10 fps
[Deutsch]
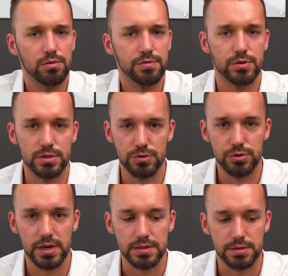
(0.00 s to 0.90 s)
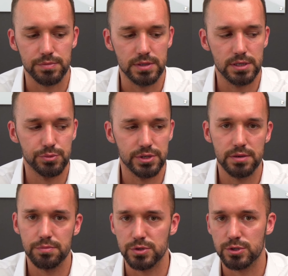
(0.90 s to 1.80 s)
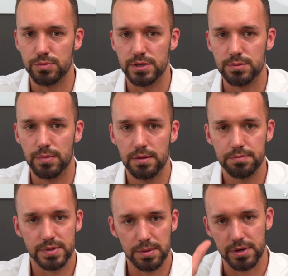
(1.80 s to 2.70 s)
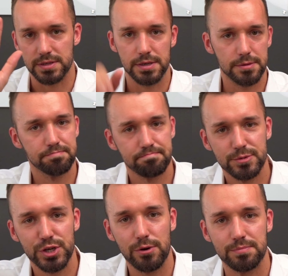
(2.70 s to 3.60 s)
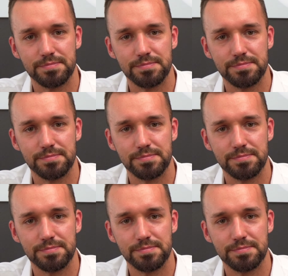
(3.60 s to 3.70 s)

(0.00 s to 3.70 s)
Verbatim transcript: und wenn du das Video teilst. In diesem Sinne, bis zum nächsten Mal. Dein Patrick. Ciao.